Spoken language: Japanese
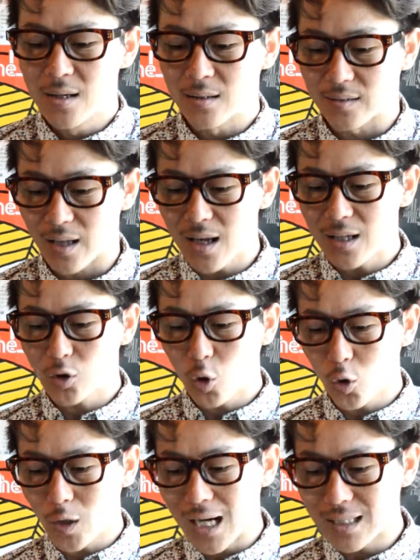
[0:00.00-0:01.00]
正
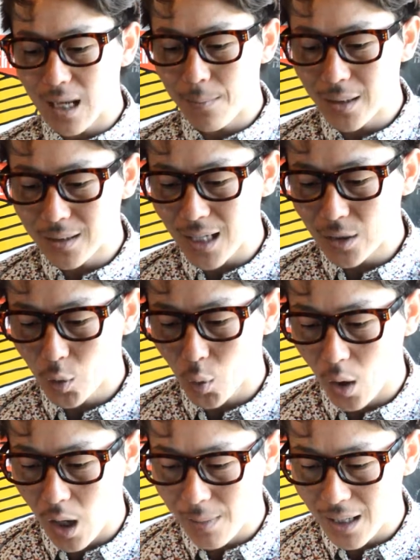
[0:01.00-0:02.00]
統派な
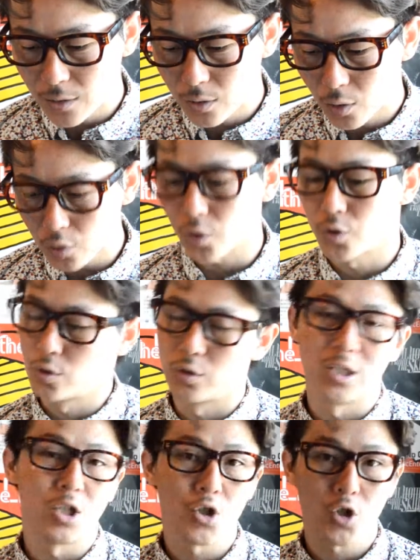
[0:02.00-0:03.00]
メタルコアバンドという
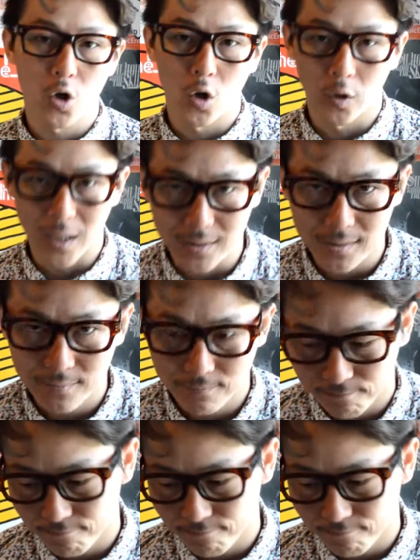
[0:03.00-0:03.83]
印象です。